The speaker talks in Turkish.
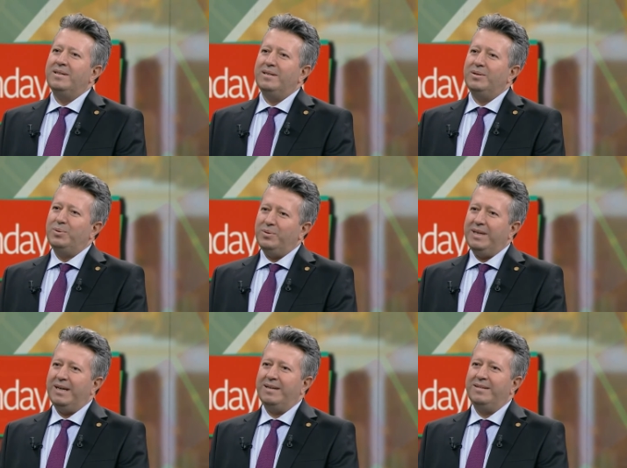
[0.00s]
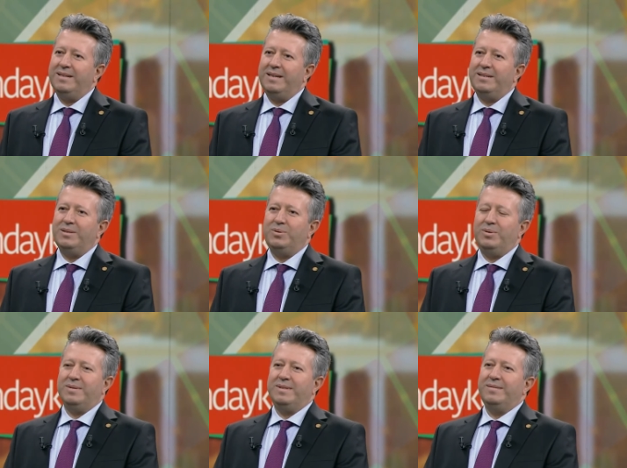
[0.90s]
E, Türkiye adına
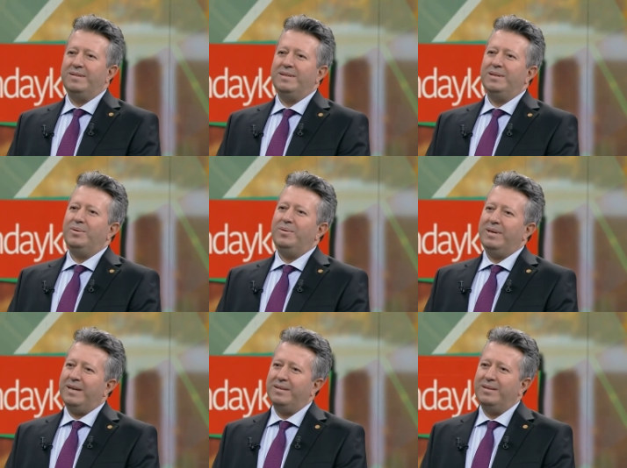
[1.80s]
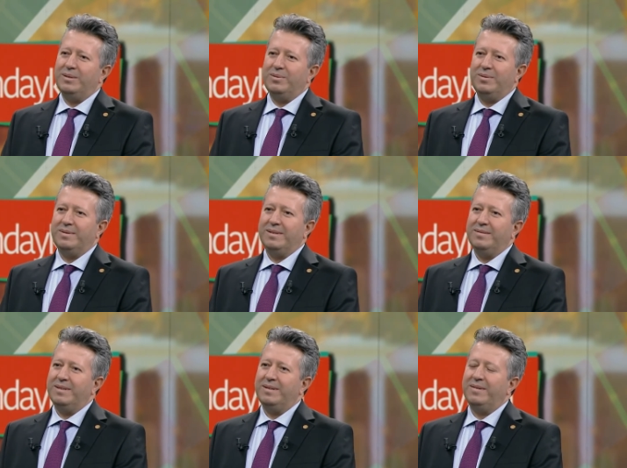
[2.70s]
çok sevindik, ülke adına çok
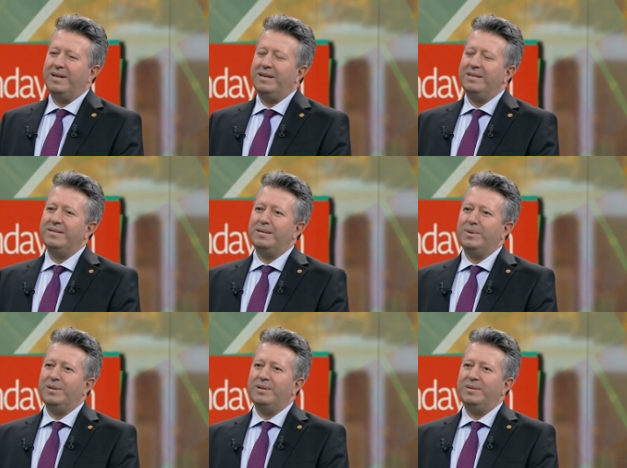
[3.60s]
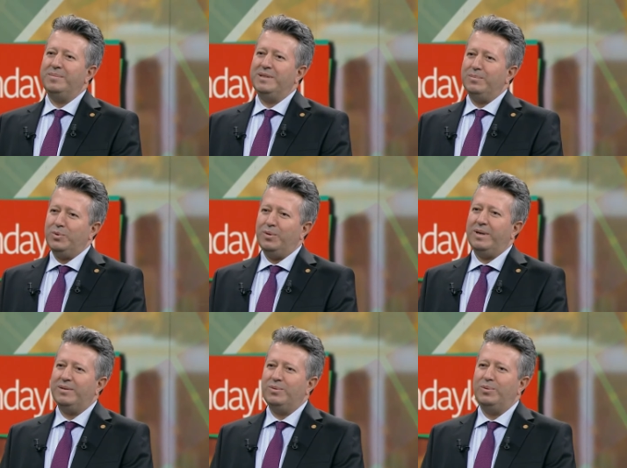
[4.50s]
sevindik ve aynı zamanda bizim çok
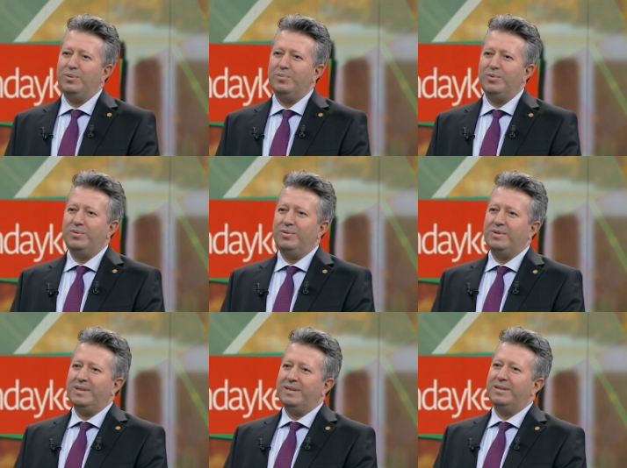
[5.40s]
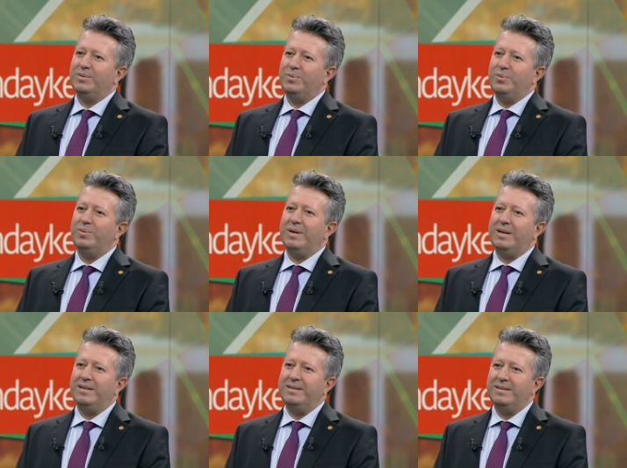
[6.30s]
az olduğumuz uluslararası hukuk
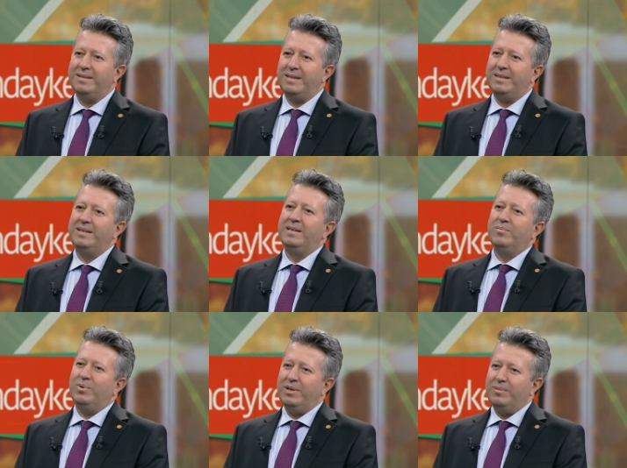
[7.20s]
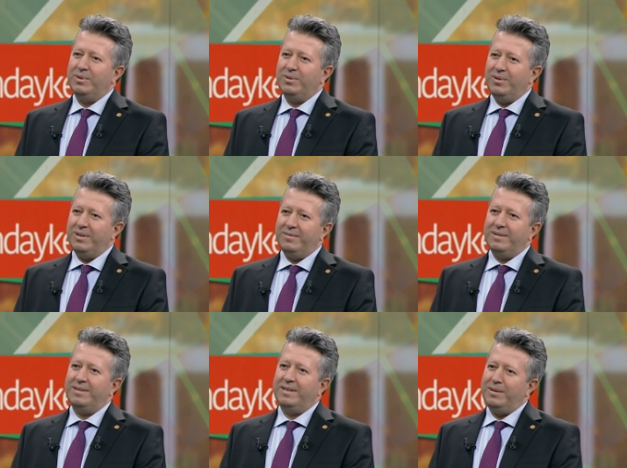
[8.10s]
alanında böyle bir
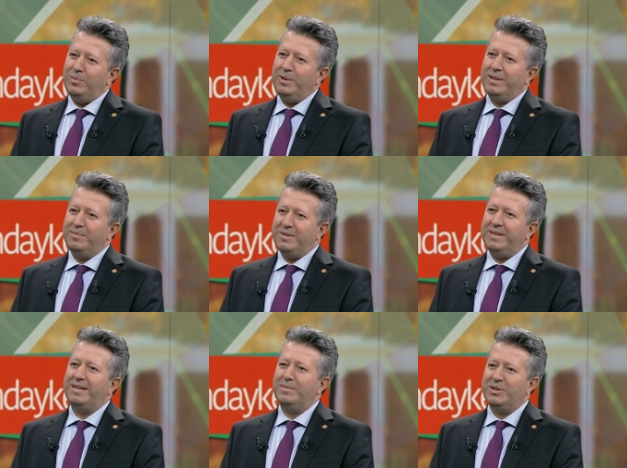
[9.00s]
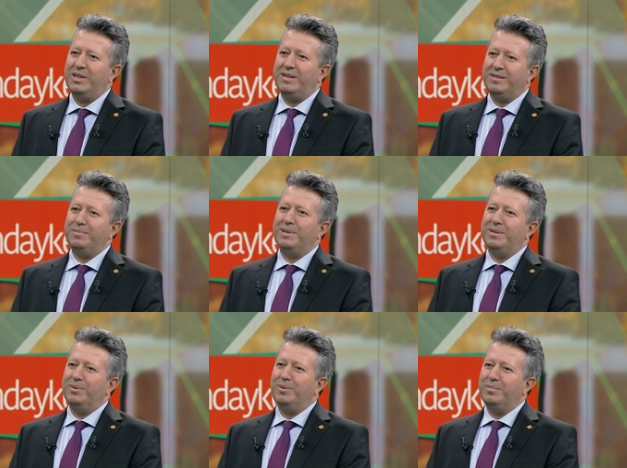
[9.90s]
görevin hem ülkemiz hem de şahsım
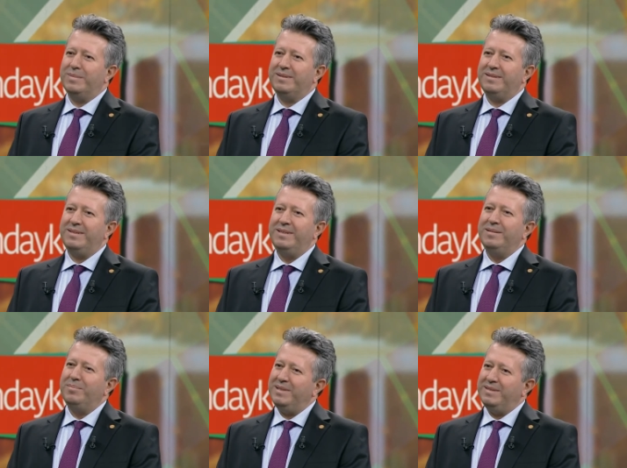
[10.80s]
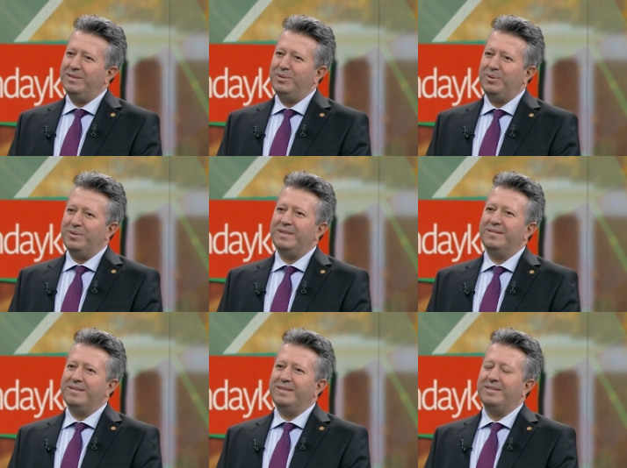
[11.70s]
adında olması bizleri çok
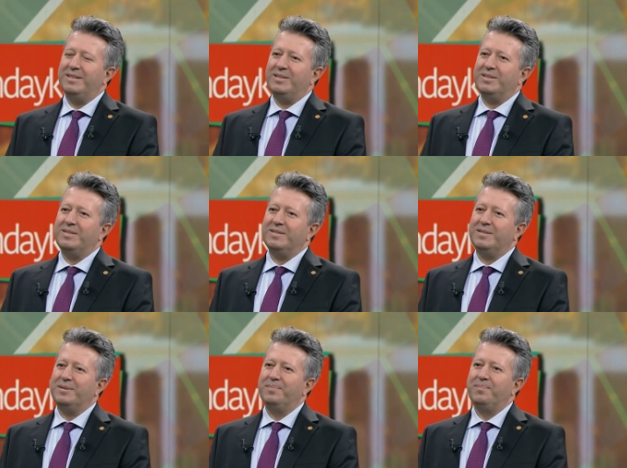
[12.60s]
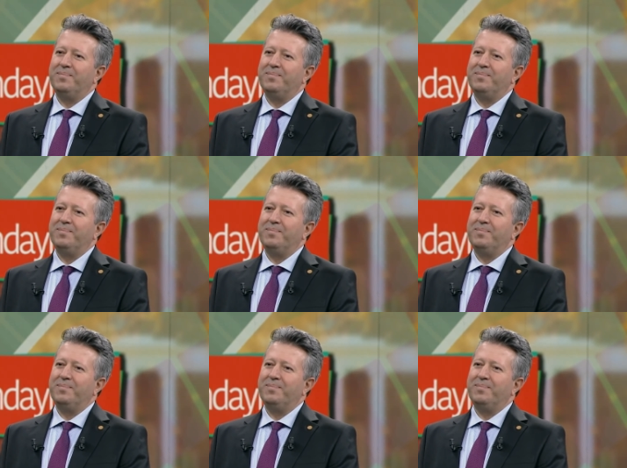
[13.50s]
sevindirdi açıkçası. Tebrik ediyoruz.